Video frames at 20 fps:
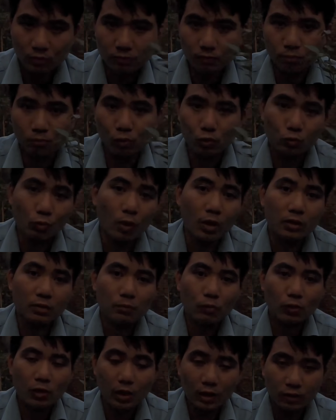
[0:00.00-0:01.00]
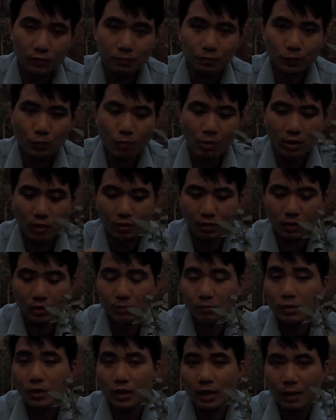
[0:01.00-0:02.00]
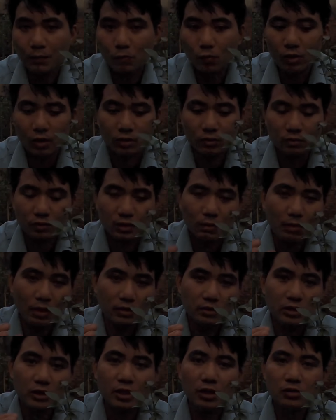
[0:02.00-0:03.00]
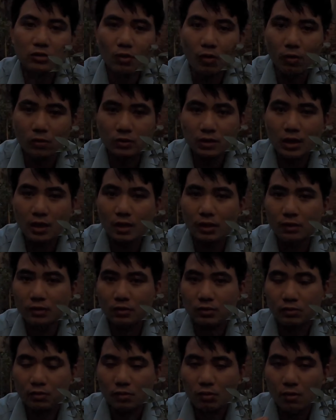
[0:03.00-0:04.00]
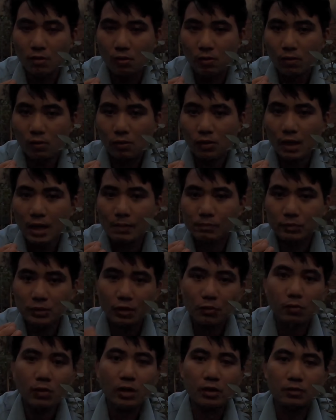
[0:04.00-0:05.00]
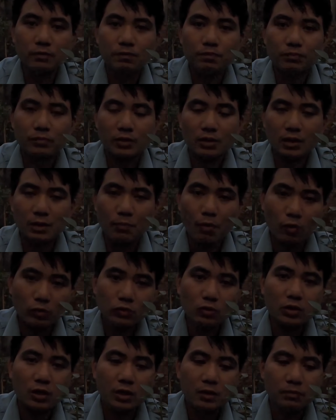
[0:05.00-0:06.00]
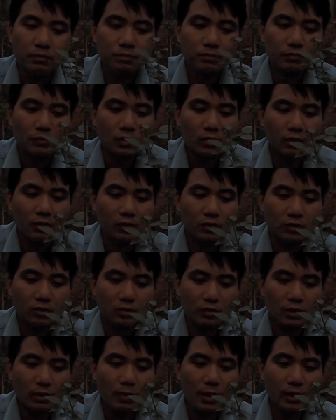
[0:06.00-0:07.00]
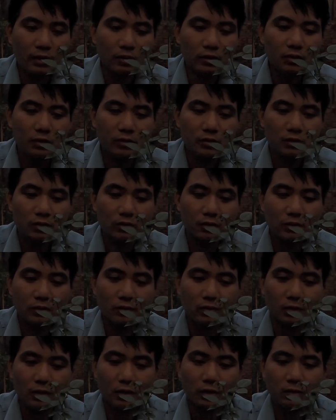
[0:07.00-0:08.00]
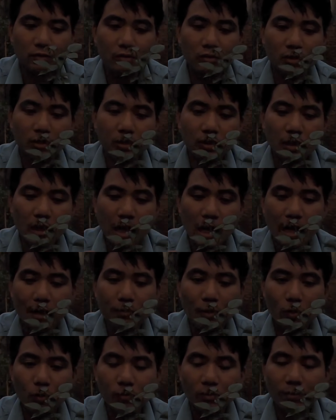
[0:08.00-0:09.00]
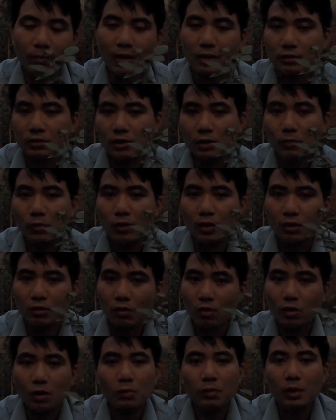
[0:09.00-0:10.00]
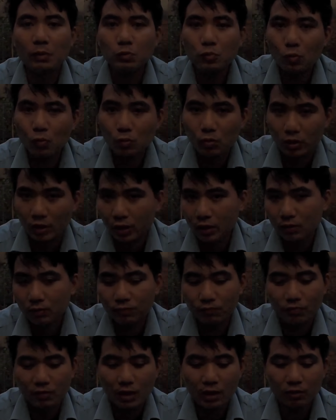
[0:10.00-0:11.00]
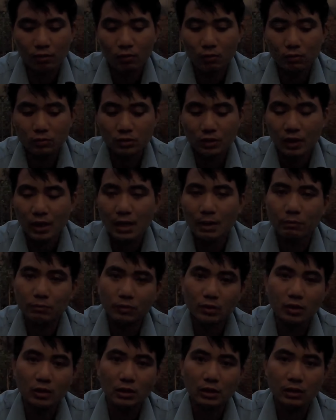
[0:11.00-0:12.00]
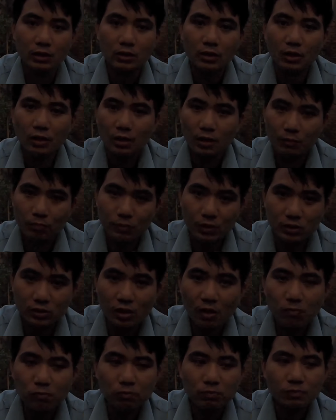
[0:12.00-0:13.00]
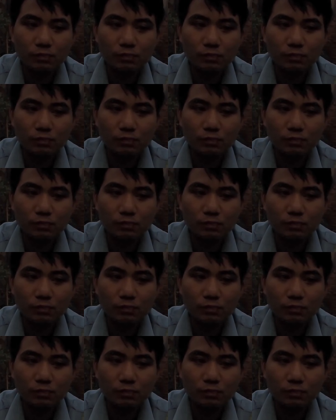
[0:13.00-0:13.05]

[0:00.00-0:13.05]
một tuần một lần hoặc là 10 ngày một lần các bạn chia nhỏ ra nó làm nhiều lần để bón cho cây các bạn đừng uh, tưới hai ba hôm các bạn tưới một lần nó không hấp thu được hết và nó sẽ làm cây bị sốc